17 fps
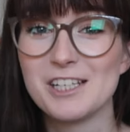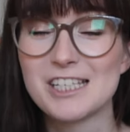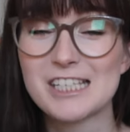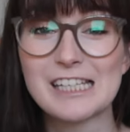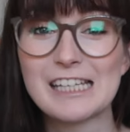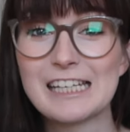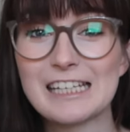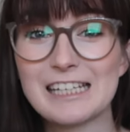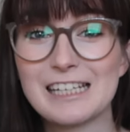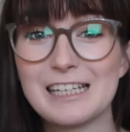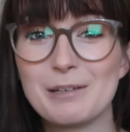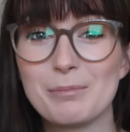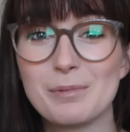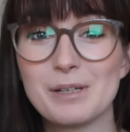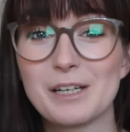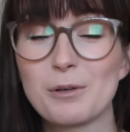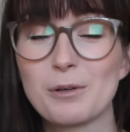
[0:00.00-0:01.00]
Es geht
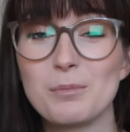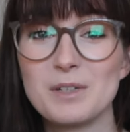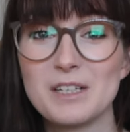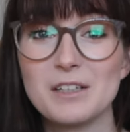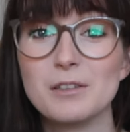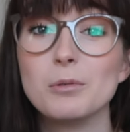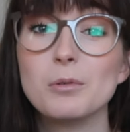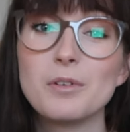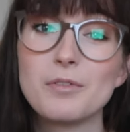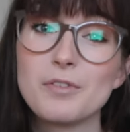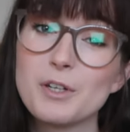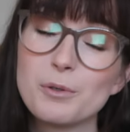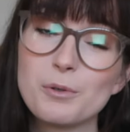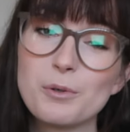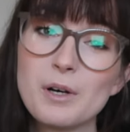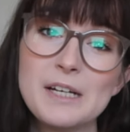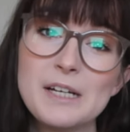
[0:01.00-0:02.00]
nämlich um die
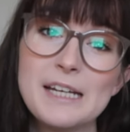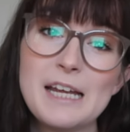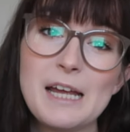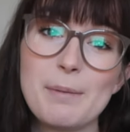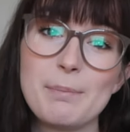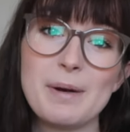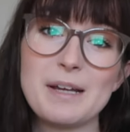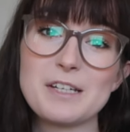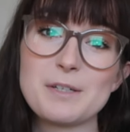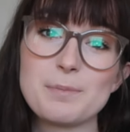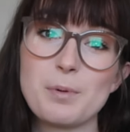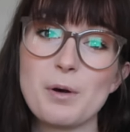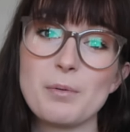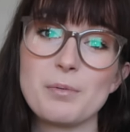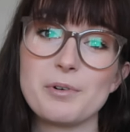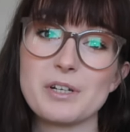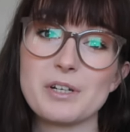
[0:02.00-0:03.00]
Review meines
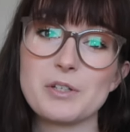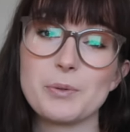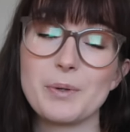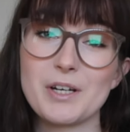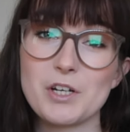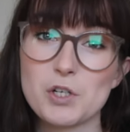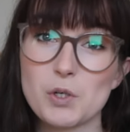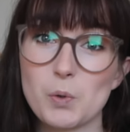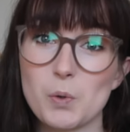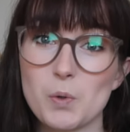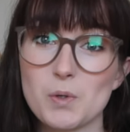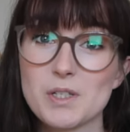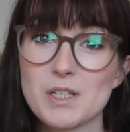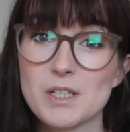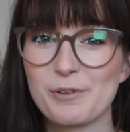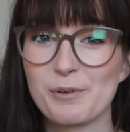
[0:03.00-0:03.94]
Burberry Trend Codes.